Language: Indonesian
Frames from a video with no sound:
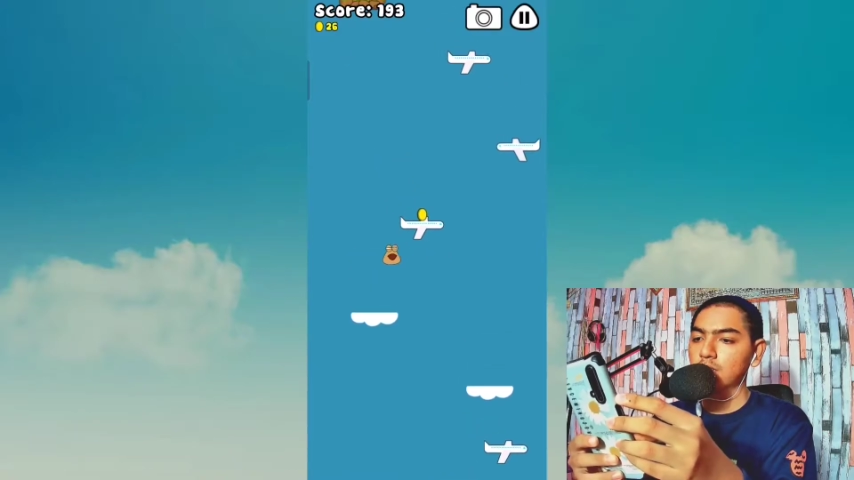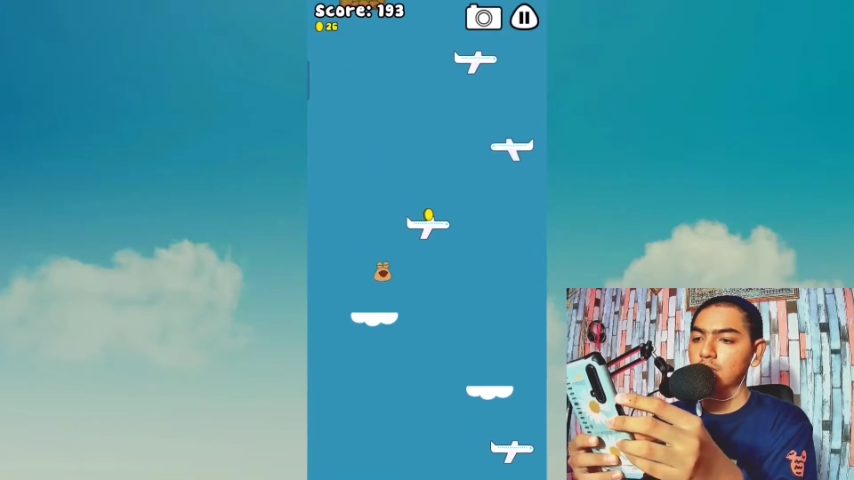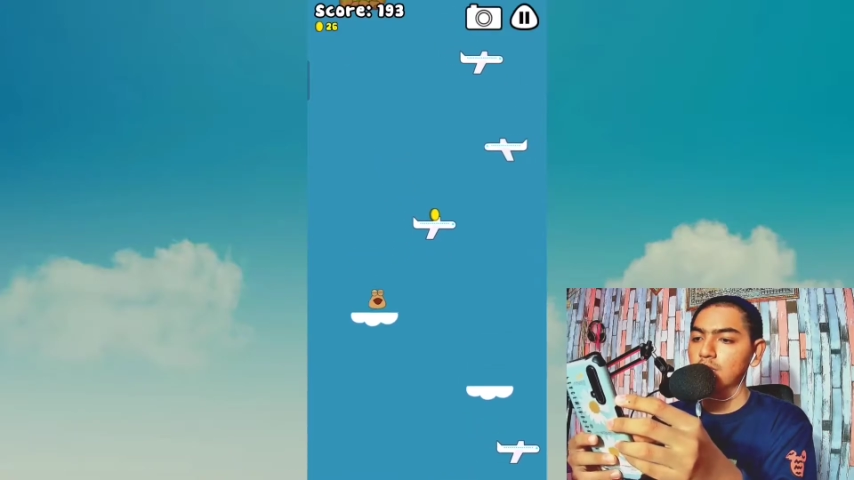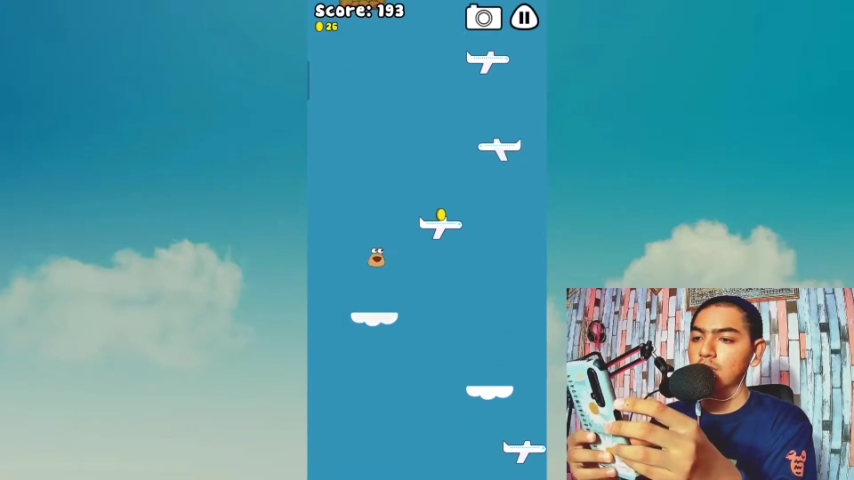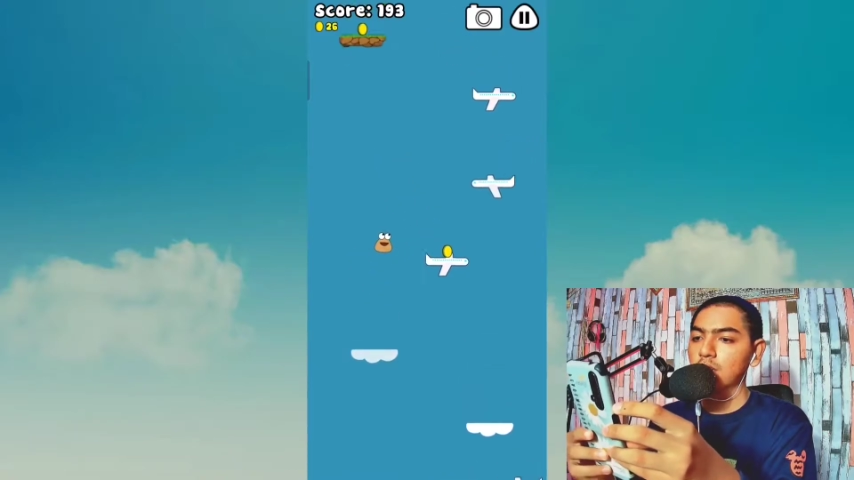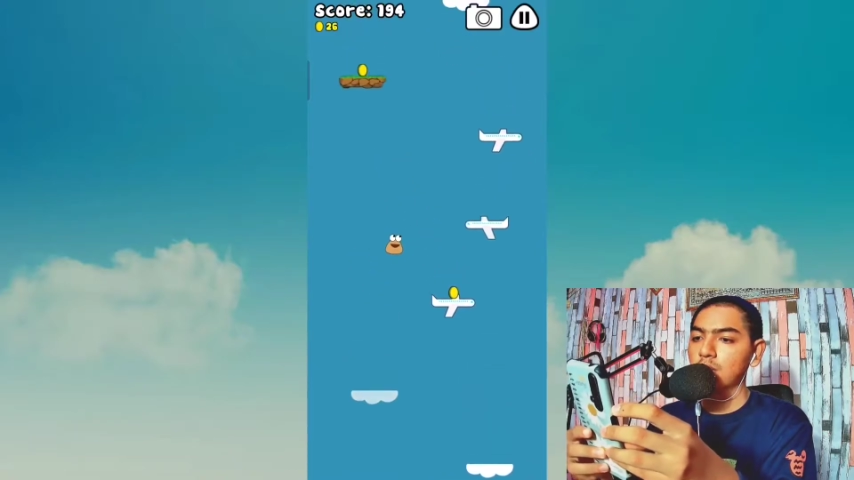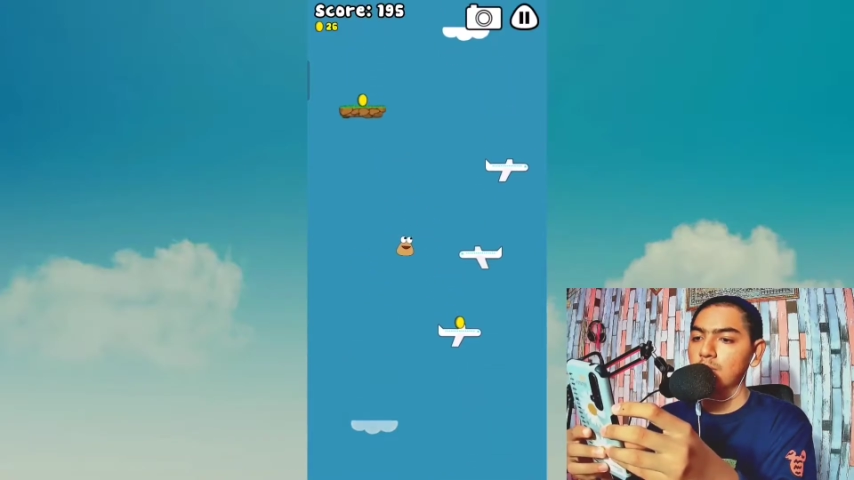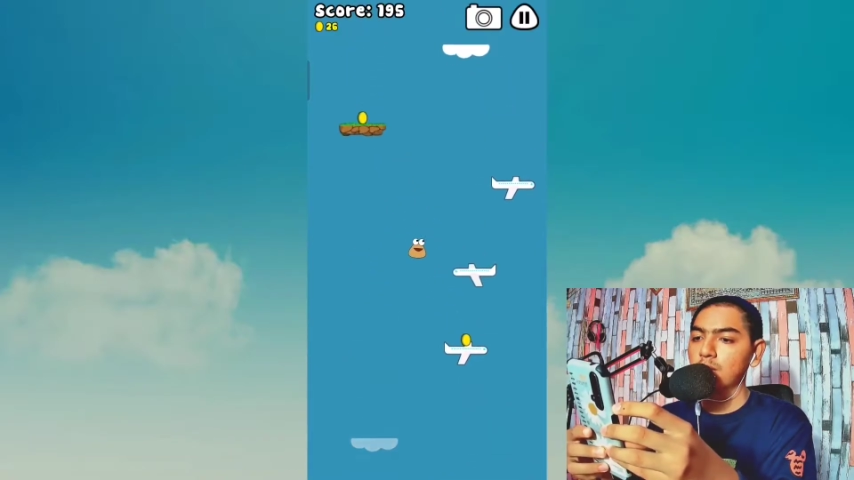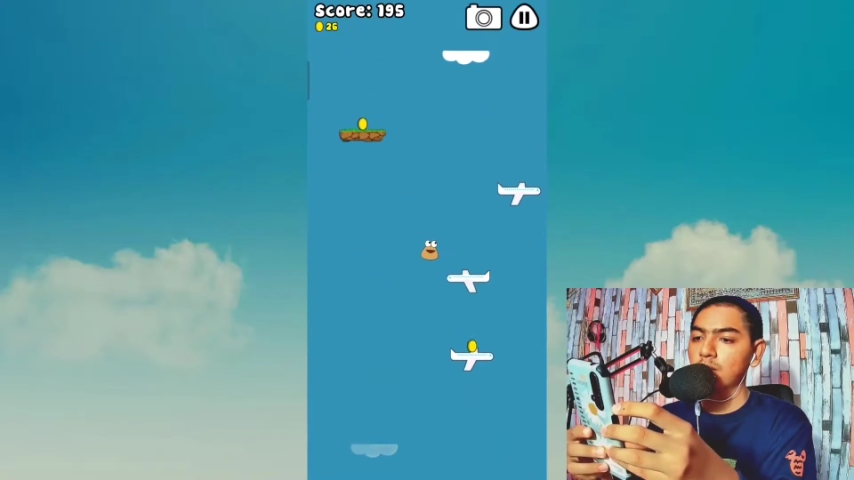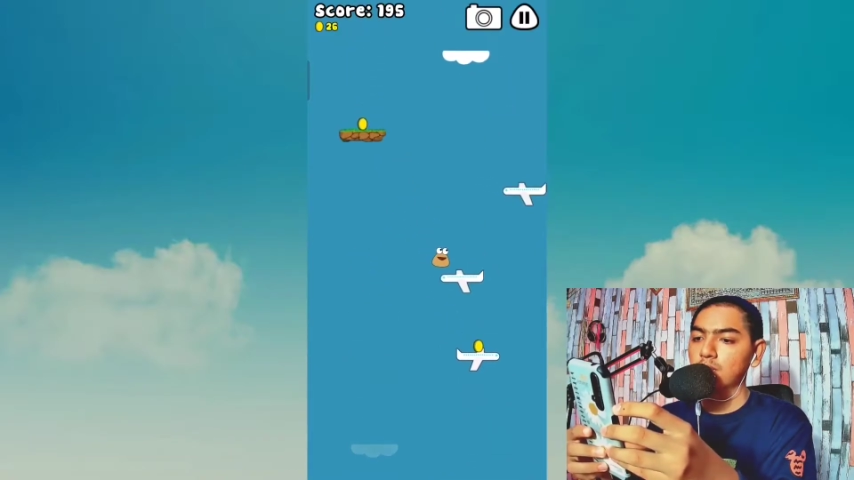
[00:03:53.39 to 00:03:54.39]
Tadi kenapa
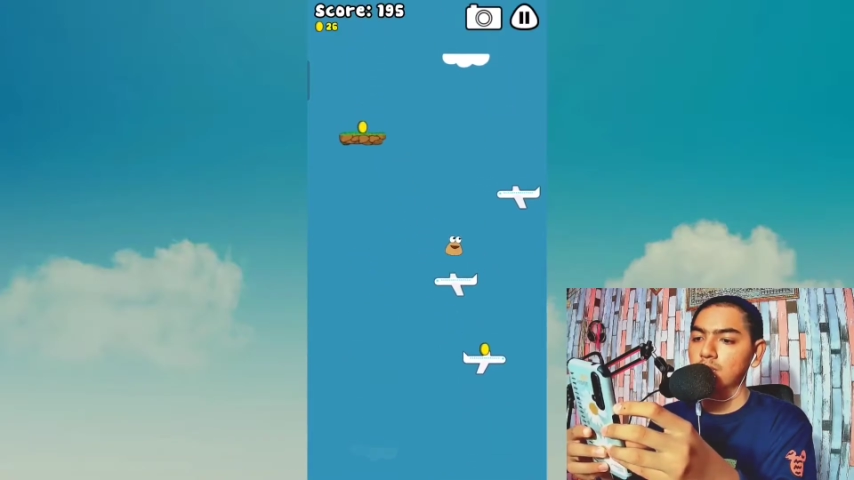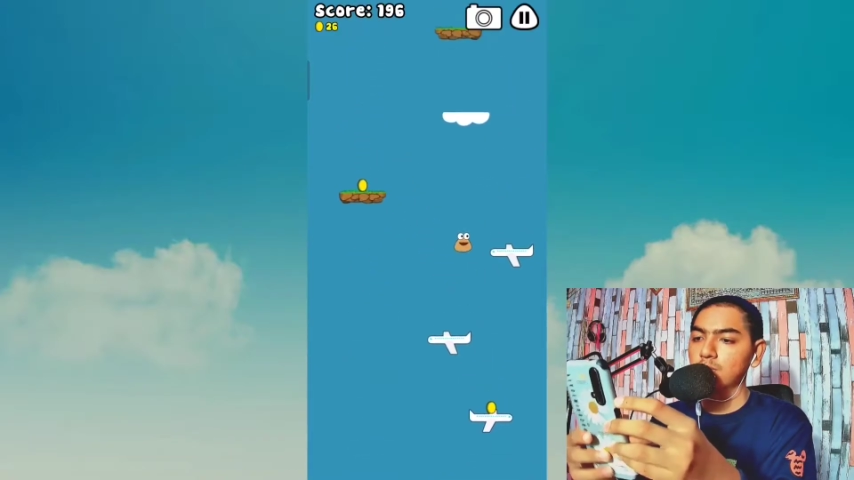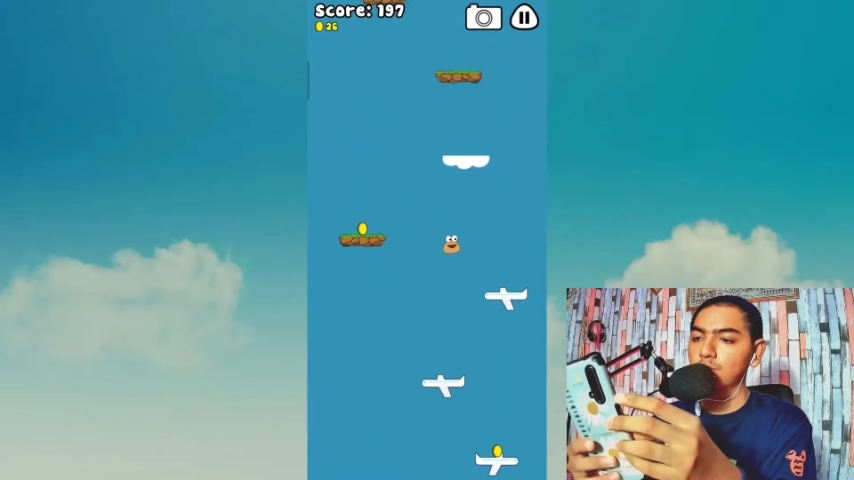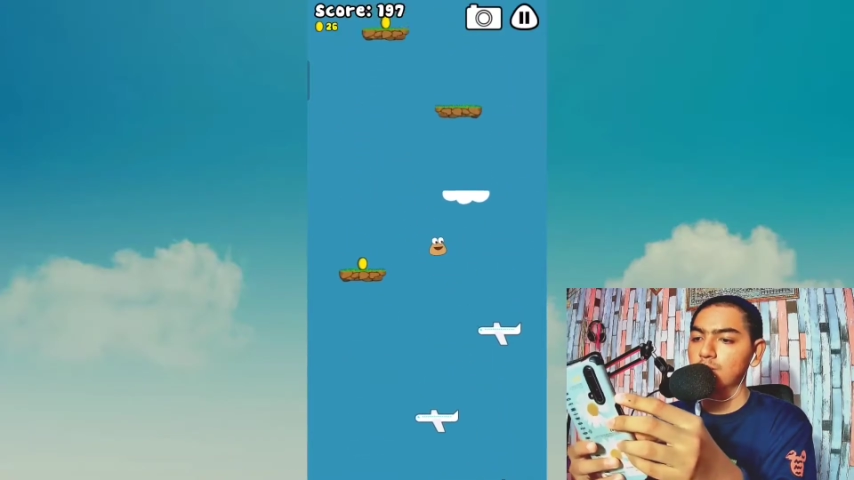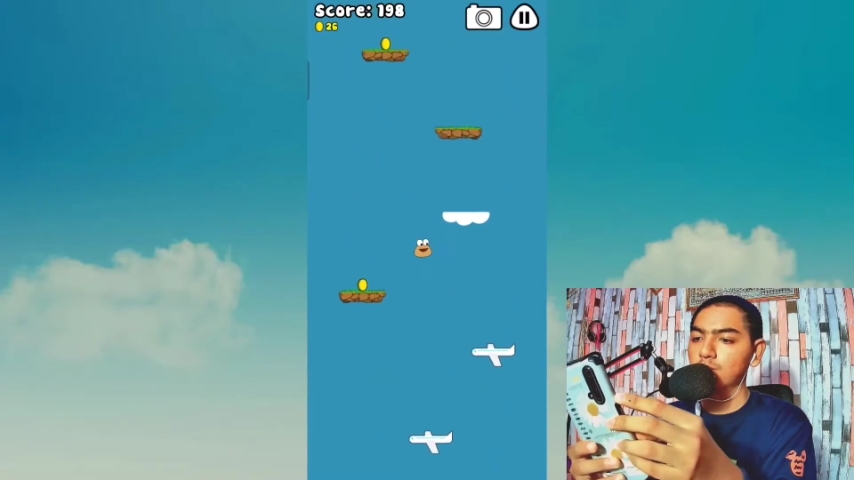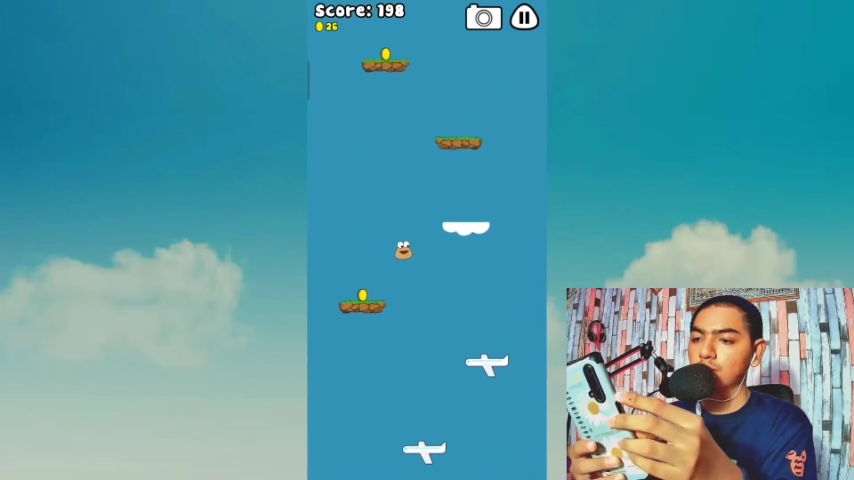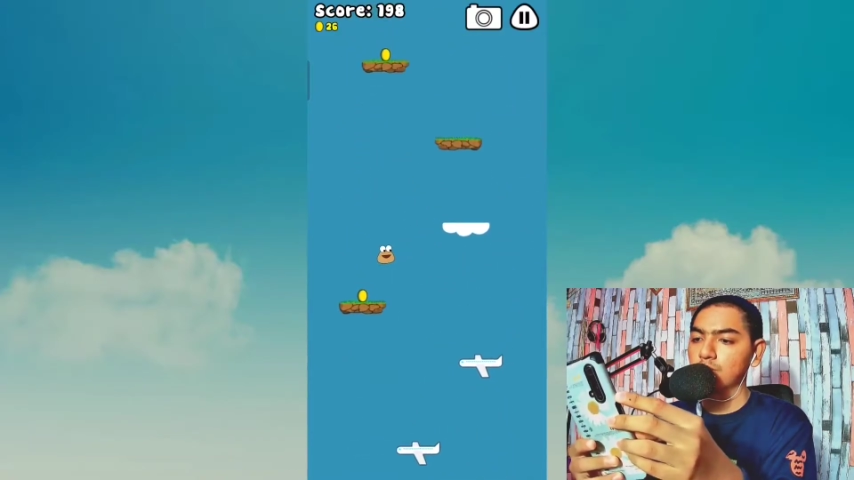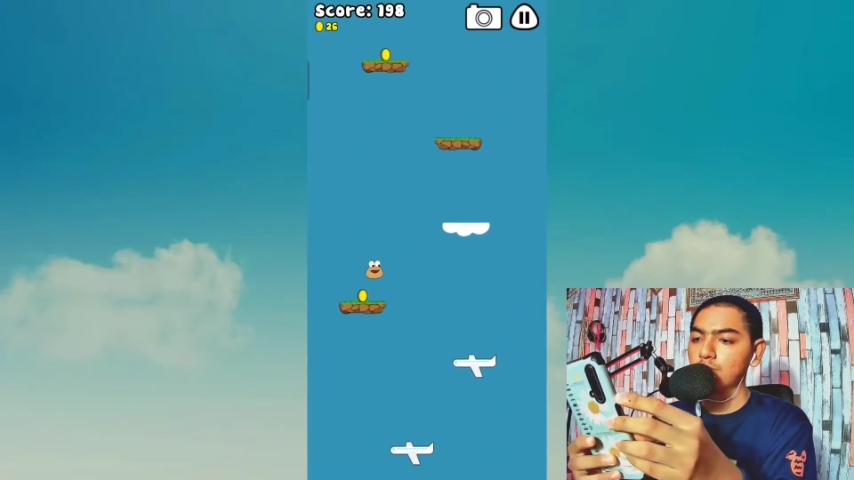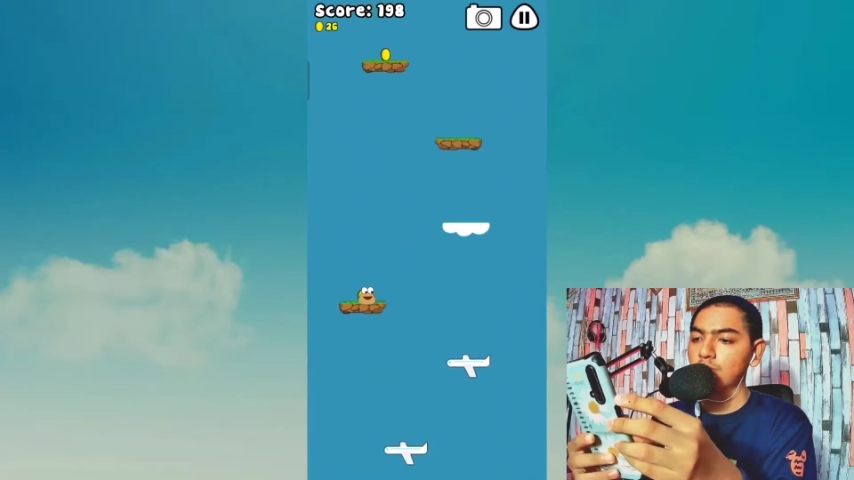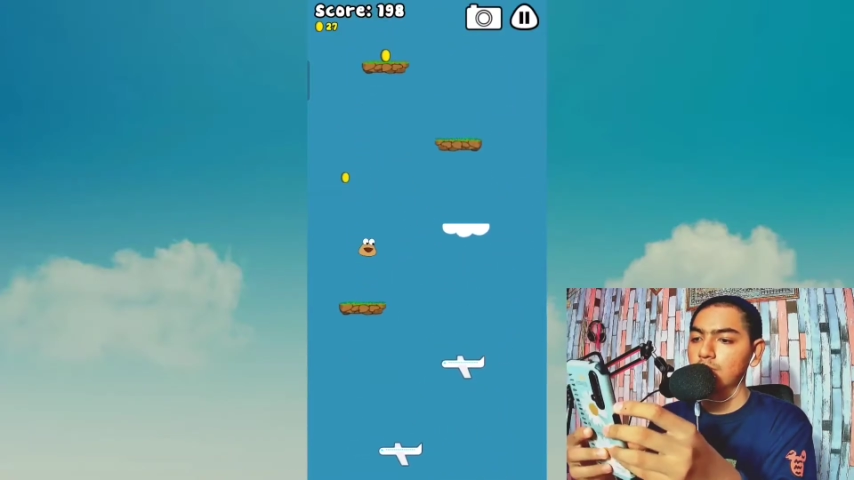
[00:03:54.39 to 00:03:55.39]
ya? Jadi bingung aku.